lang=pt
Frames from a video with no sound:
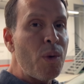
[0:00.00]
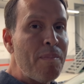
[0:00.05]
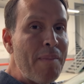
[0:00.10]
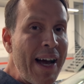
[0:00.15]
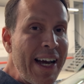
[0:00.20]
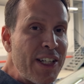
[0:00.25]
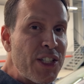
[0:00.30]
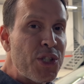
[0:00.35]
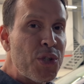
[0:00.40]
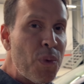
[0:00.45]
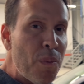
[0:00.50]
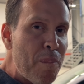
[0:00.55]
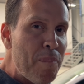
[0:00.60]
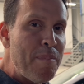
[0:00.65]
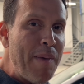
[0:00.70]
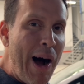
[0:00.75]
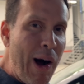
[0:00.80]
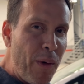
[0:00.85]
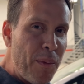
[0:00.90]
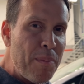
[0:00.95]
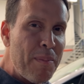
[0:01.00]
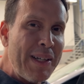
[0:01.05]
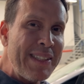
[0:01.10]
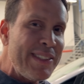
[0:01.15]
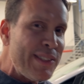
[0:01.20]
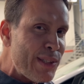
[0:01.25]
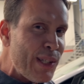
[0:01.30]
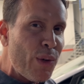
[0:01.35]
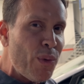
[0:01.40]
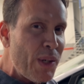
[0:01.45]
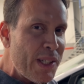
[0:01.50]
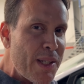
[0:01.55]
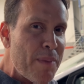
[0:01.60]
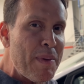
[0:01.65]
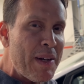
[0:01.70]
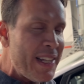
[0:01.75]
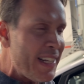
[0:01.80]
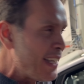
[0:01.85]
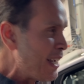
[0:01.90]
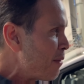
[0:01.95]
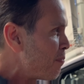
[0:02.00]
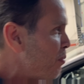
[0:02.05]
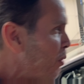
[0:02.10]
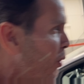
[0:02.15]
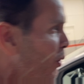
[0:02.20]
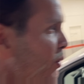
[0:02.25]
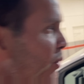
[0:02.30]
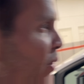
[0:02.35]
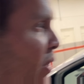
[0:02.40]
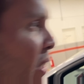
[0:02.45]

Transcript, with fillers: mais de um palmo, mas isso é coisa para daqui a pouco.